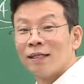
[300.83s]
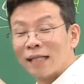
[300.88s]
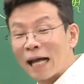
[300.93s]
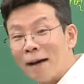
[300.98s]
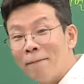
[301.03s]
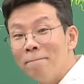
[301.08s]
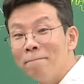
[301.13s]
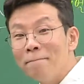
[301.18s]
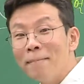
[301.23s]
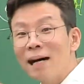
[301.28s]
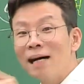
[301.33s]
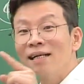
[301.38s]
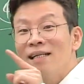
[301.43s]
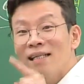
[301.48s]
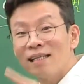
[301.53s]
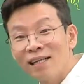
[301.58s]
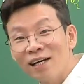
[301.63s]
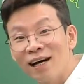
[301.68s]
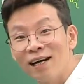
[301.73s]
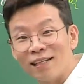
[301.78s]

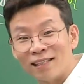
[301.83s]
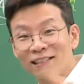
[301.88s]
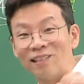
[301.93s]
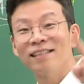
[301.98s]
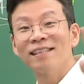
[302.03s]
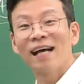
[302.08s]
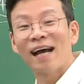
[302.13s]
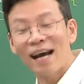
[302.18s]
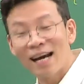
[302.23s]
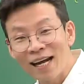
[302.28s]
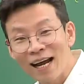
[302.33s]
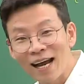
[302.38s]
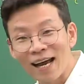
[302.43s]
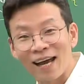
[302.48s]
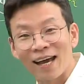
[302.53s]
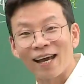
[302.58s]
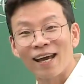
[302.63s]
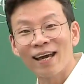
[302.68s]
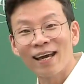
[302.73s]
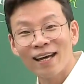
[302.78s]
난방이라는
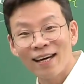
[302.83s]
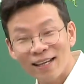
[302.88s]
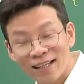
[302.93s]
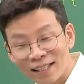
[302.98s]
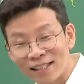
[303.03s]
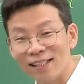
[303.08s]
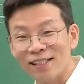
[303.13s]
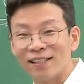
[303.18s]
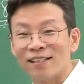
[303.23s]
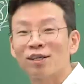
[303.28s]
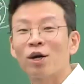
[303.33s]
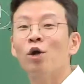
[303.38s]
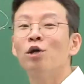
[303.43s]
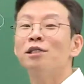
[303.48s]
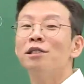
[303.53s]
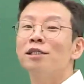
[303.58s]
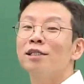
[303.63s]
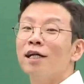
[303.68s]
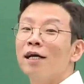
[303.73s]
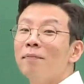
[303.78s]
하나의 그
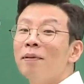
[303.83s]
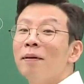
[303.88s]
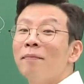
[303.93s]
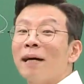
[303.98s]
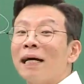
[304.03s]
컨셉에